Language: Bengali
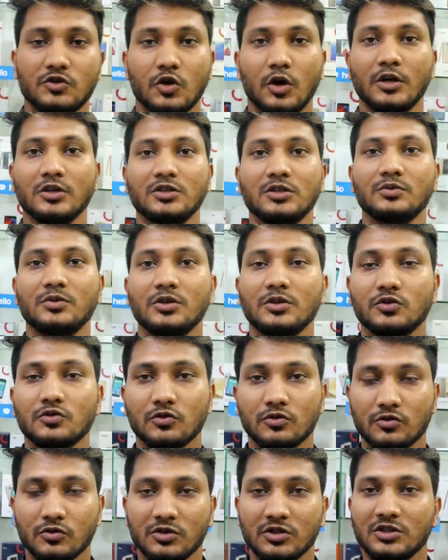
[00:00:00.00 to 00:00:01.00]
ছয় জিবি
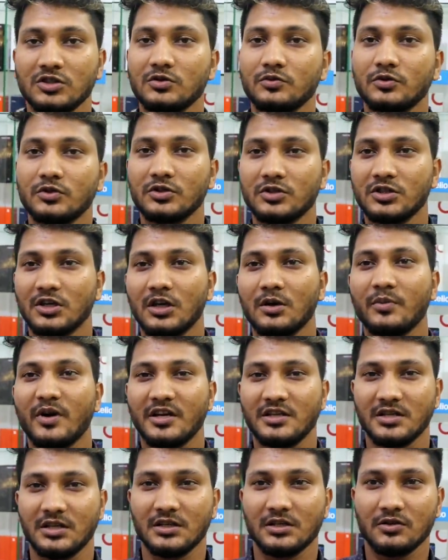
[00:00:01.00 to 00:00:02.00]
চৌষট্টি জিবি হচ্ছে
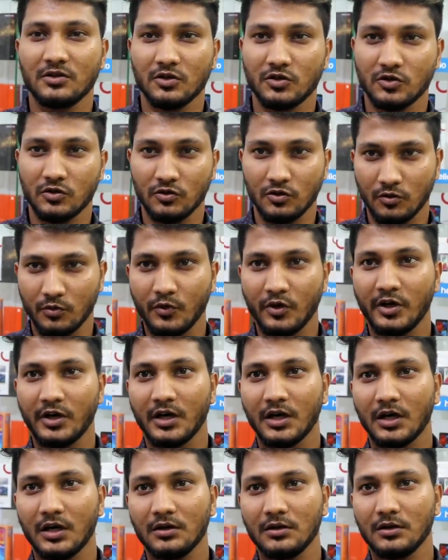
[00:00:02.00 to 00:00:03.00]
বাইশ হাজার নয়শো নব্বই
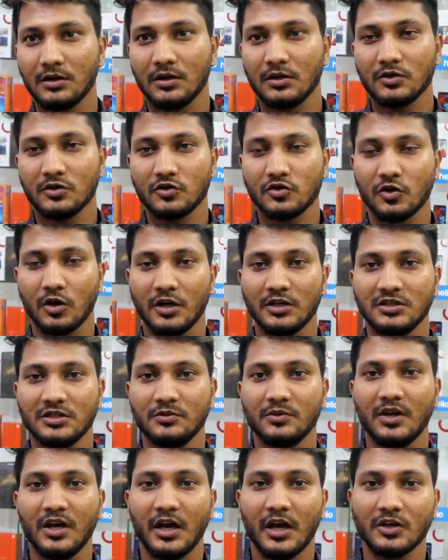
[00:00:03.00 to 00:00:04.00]
টাকা ছয়
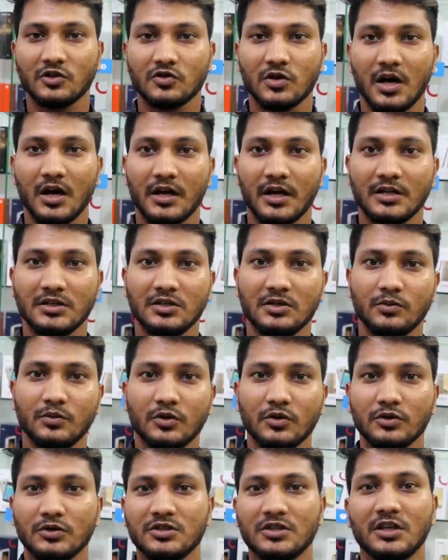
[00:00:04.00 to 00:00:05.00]
জিবি একশো আঠাশ
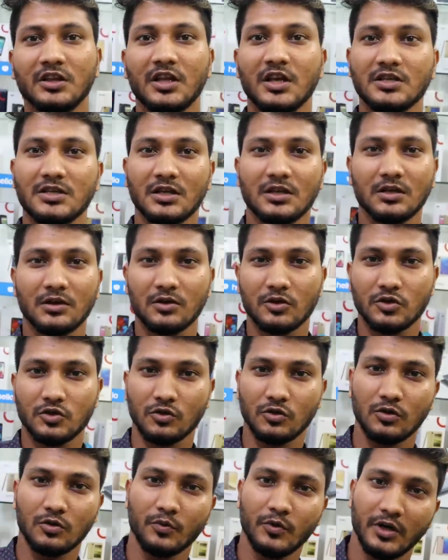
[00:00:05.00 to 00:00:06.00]
জিবি হচ্ছে তেইশ হাজার
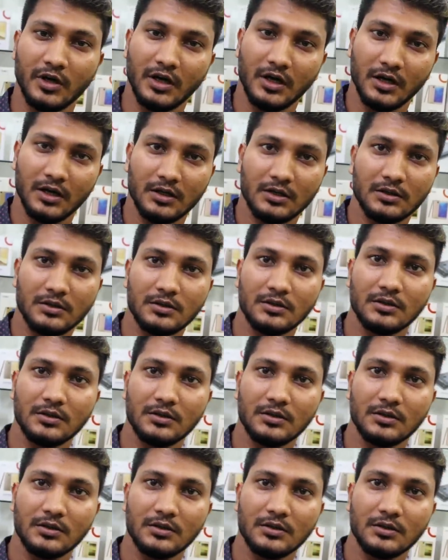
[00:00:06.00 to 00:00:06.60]
নয়শো নব্বই টাকা